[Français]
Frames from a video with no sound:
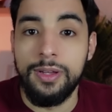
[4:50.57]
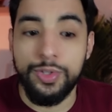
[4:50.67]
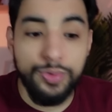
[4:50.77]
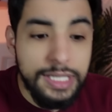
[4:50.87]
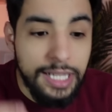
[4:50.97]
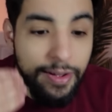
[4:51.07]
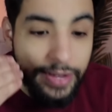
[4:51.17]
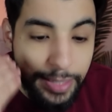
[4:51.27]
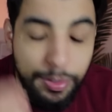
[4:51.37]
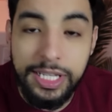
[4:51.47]
Je vous dis,
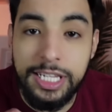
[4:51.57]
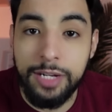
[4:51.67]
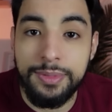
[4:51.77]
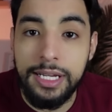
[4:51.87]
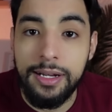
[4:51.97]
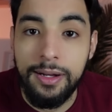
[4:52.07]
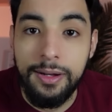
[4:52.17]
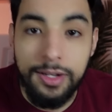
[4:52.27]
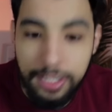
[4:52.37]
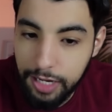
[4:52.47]
avec des mentalités comme ça,
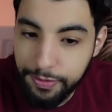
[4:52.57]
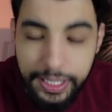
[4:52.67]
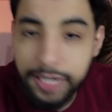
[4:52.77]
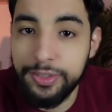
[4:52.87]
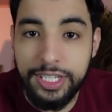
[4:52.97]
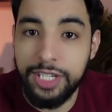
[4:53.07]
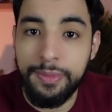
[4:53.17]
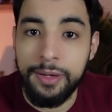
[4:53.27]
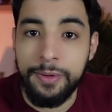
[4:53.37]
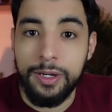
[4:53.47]
l'Afrique n'avancera
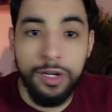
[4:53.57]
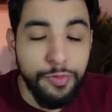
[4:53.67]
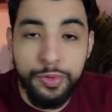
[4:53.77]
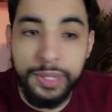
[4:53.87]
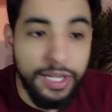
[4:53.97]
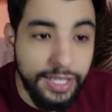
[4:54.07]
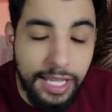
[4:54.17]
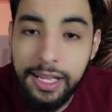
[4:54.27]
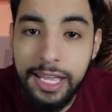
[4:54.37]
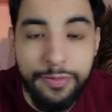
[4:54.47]
jamais. Le football
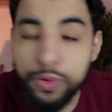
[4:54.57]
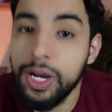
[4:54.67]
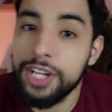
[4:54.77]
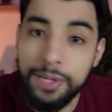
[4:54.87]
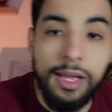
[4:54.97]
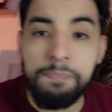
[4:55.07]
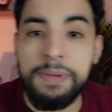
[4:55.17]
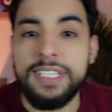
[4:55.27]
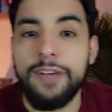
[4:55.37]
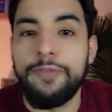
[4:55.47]
africain évoluera jamais.
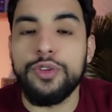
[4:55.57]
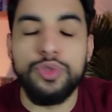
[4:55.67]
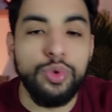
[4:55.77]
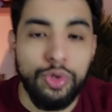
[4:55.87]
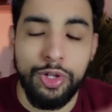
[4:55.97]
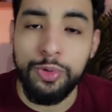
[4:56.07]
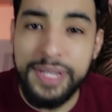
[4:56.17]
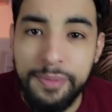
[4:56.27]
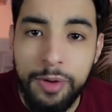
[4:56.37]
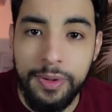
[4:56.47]
Parce qu'à force de se contenter du
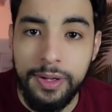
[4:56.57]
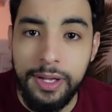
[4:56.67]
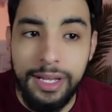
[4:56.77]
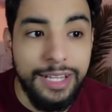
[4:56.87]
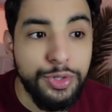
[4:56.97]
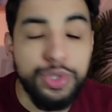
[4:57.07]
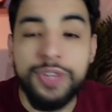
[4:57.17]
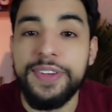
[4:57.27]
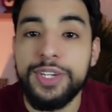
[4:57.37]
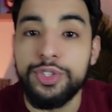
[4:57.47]
minimum et de
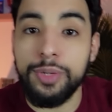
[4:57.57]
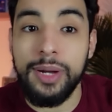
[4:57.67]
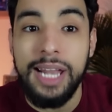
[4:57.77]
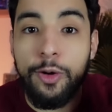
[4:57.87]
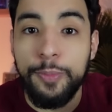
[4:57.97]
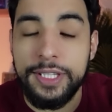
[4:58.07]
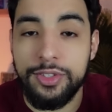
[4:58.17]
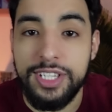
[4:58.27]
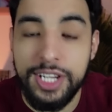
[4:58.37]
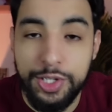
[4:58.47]
justifier justement
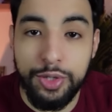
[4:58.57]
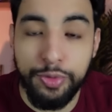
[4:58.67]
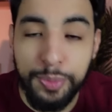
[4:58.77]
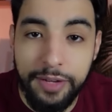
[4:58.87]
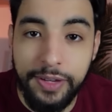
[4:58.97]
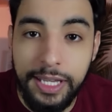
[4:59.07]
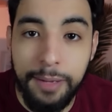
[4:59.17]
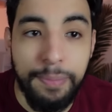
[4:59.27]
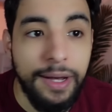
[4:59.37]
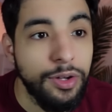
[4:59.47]
l'incompétence des dirigeants du football
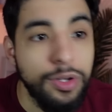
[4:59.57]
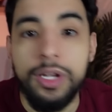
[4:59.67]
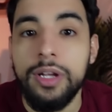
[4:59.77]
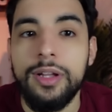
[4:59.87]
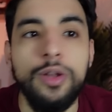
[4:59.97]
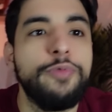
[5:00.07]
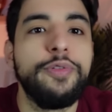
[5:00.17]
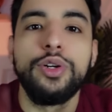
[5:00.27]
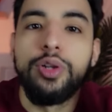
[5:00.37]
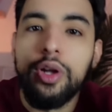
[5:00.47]
africain par euh, le
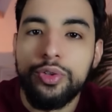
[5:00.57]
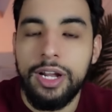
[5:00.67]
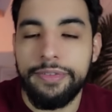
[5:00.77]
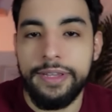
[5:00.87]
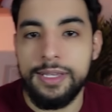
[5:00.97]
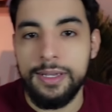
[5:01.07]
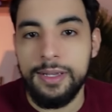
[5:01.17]
folklore de l'Afrique,